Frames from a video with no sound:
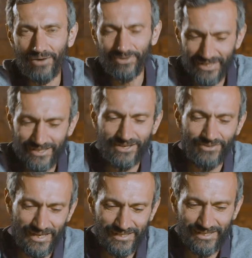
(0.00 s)
А вот если
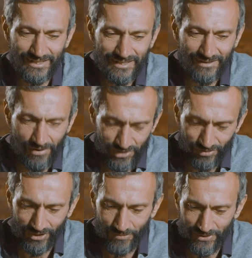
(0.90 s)
у нас 2 в
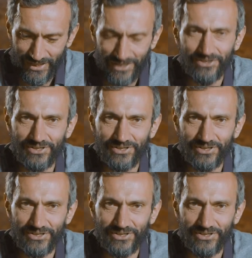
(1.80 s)
четвертой плюс 1,